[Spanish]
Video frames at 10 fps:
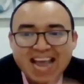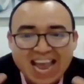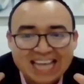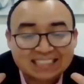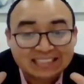
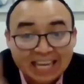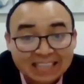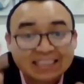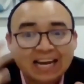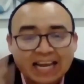Es
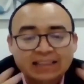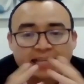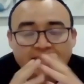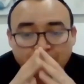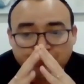tanta
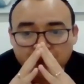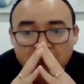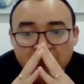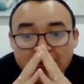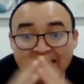gente
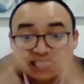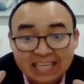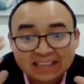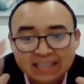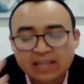que está
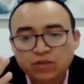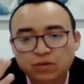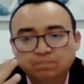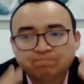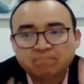entrando
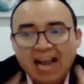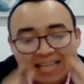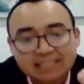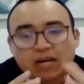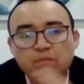a esta
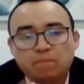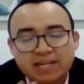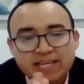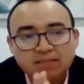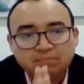compañía